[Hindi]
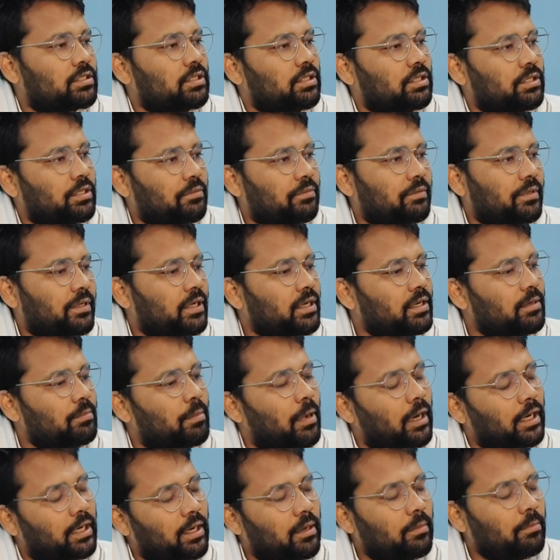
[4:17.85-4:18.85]
सर्टिफिकेट
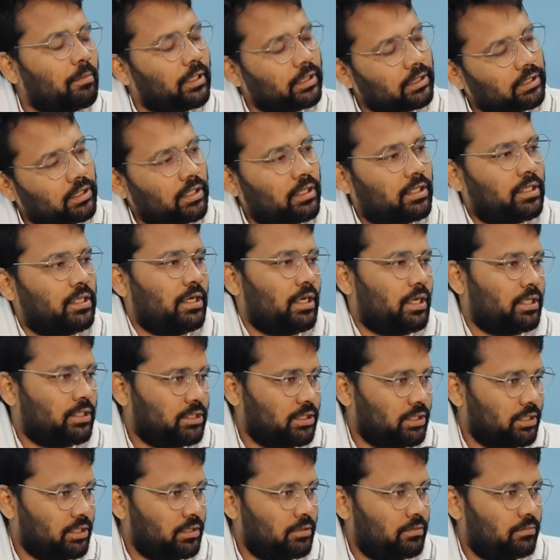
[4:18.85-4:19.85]
बांटना बंद कर देना
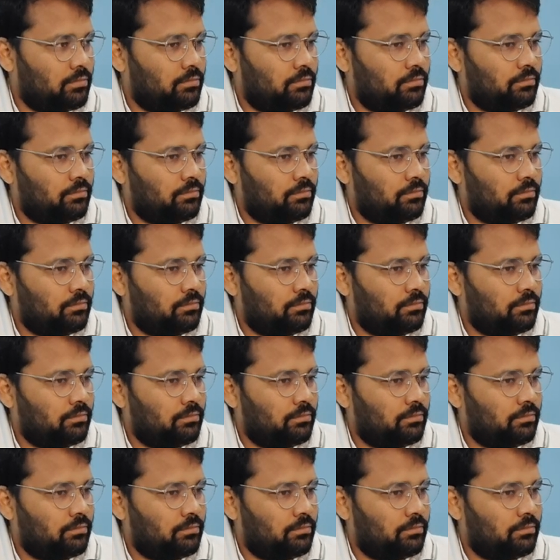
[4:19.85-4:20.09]
चाहिए